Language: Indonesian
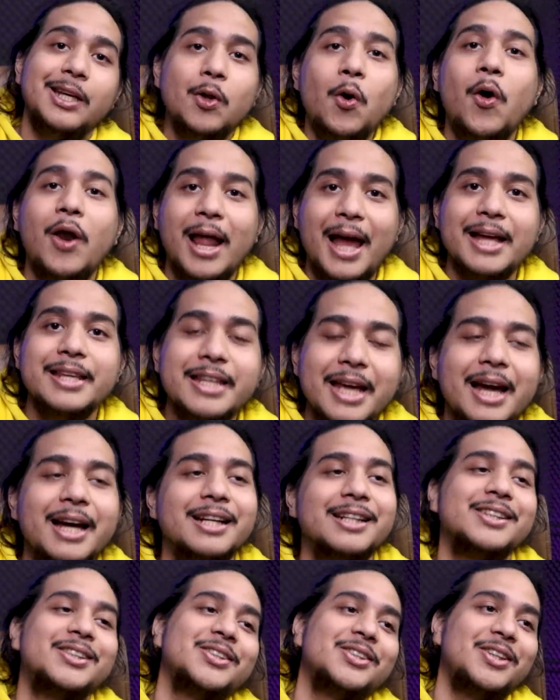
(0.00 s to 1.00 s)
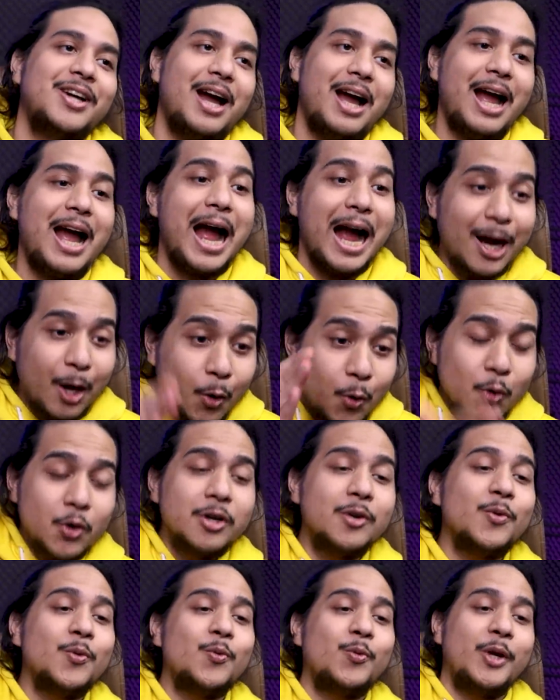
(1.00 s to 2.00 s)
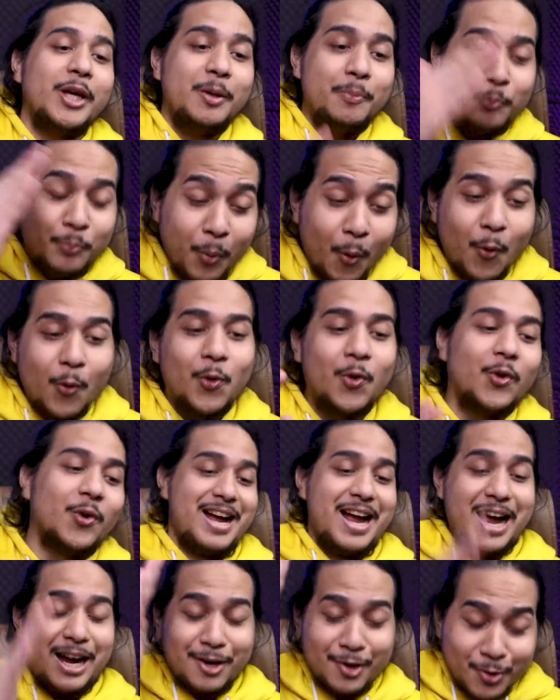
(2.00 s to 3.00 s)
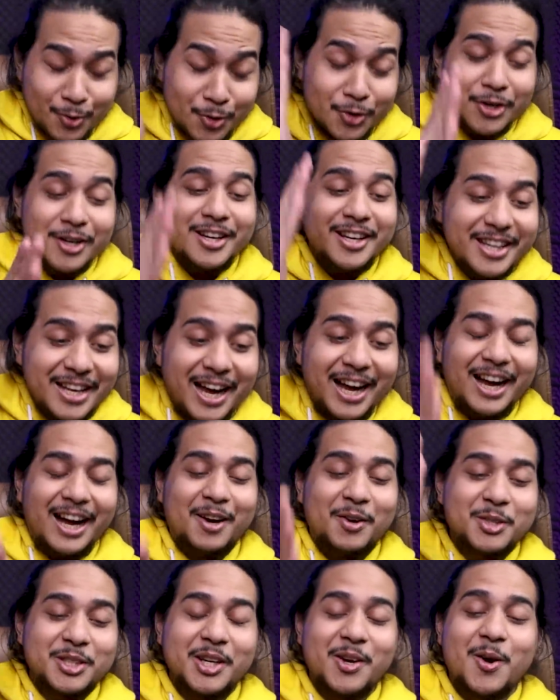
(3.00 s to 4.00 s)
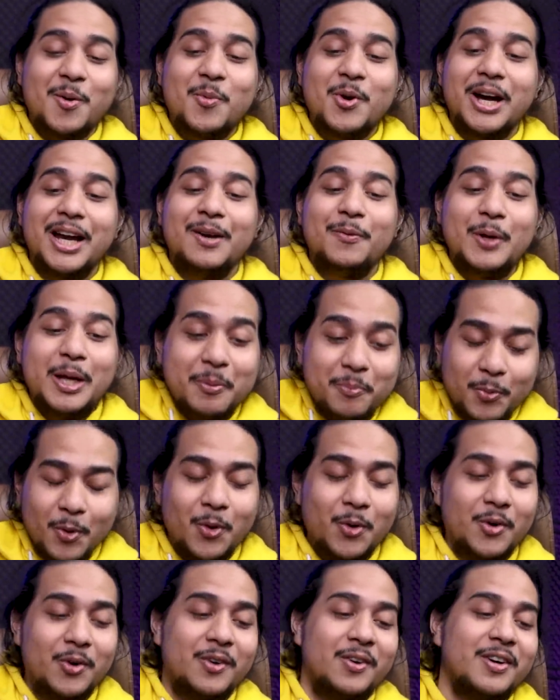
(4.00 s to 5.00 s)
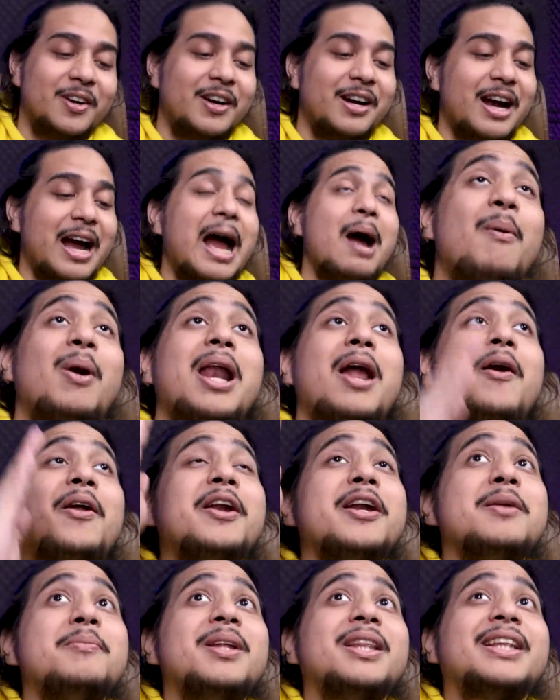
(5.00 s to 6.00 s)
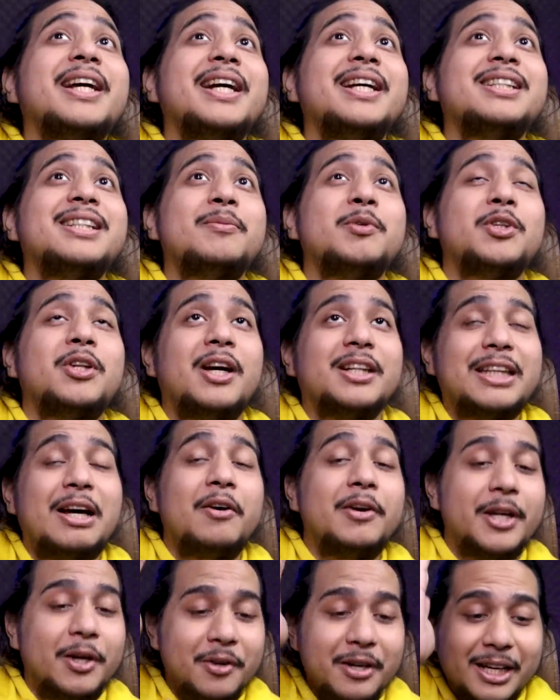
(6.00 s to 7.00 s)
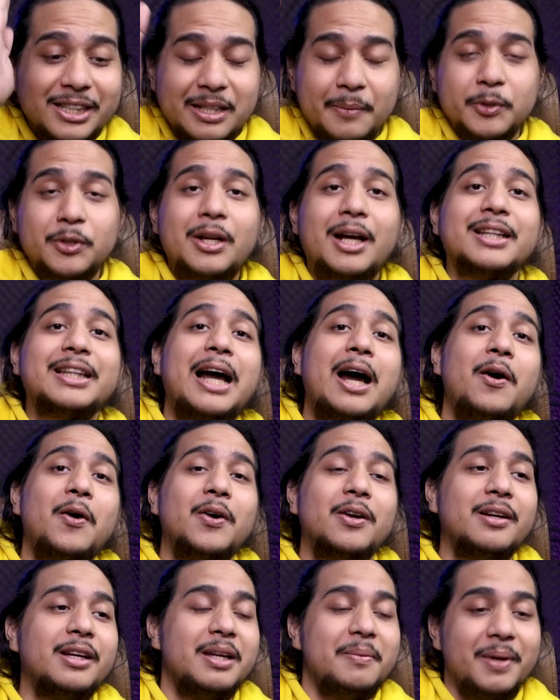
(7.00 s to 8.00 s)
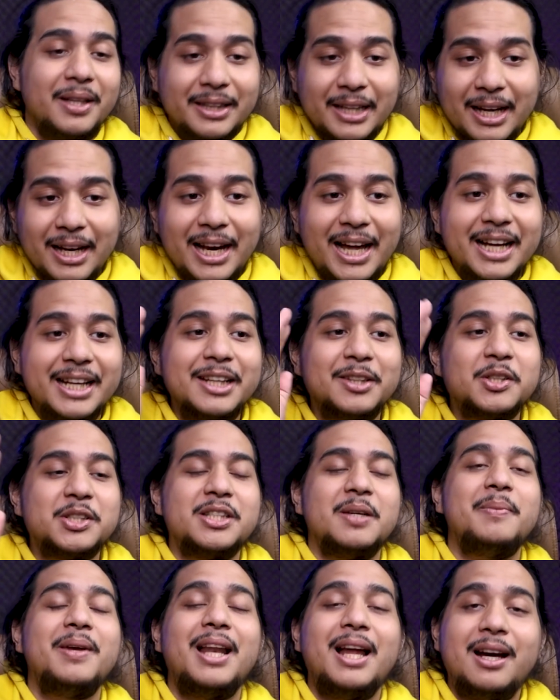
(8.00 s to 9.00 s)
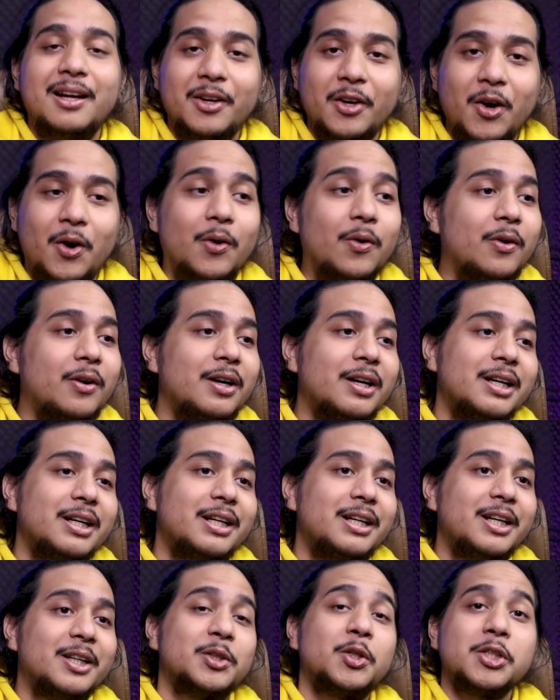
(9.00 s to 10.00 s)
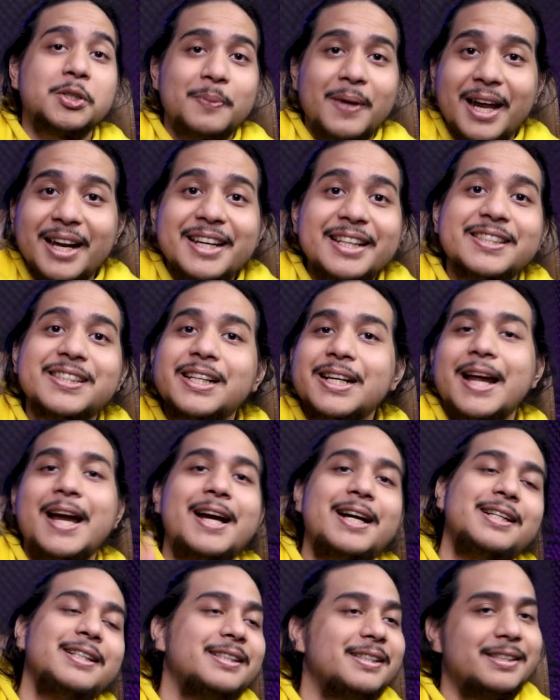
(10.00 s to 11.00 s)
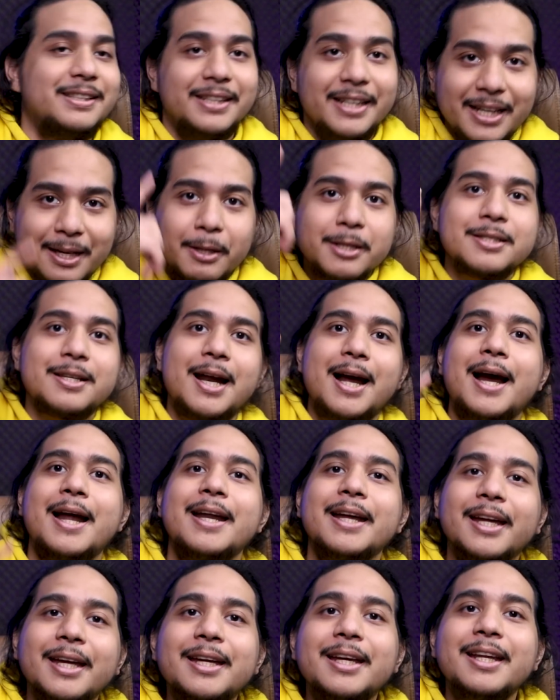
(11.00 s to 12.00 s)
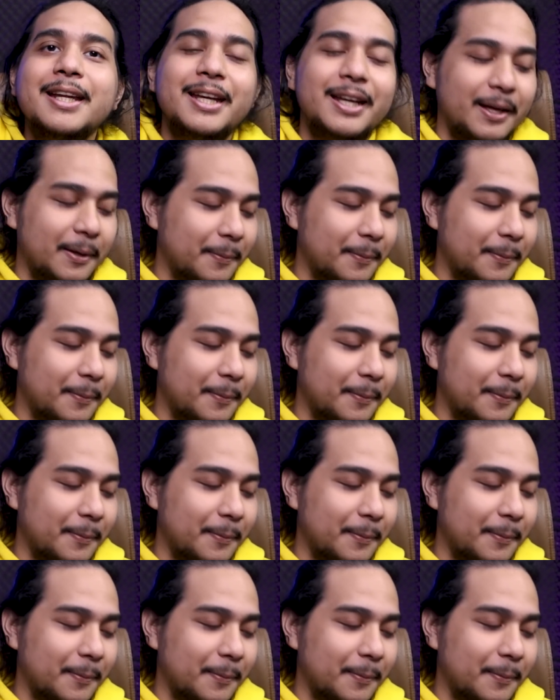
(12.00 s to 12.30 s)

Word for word: idolanya gitu akun wibu, akun yang harusnya ngomongin wibu. Awal-awal udah dimintain selamat ulang tahun, ya udah selamat ulang tahun. Dimintain lagi terus dia bilang no. Terus malah diserang. Nih, serangannya kayak gini.